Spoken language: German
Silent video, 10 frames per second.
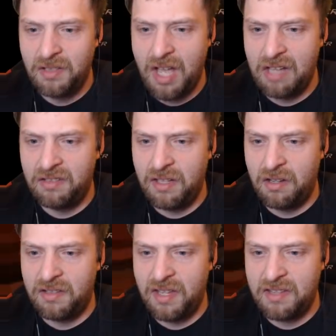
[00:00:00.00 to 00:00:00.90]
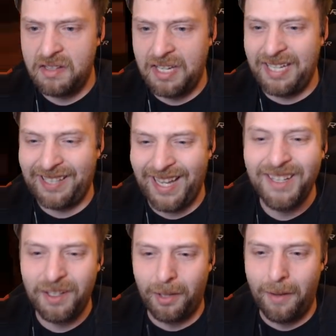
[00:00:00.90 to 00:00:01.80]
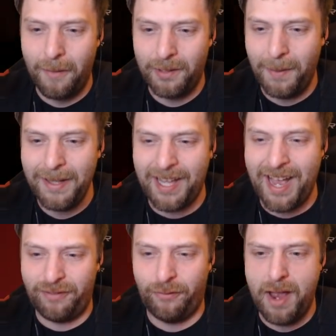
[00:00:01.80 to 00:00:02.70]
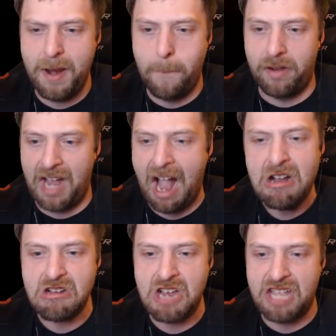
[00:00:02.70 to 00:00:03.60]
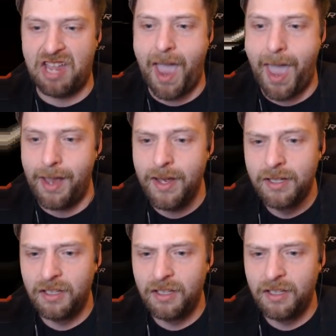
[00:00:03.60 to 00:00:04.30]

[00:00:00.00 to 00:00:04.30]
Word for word: Ja, es sieht auch sehr, sehr interessant aus. Aber was war das für eine Pranken-Attack?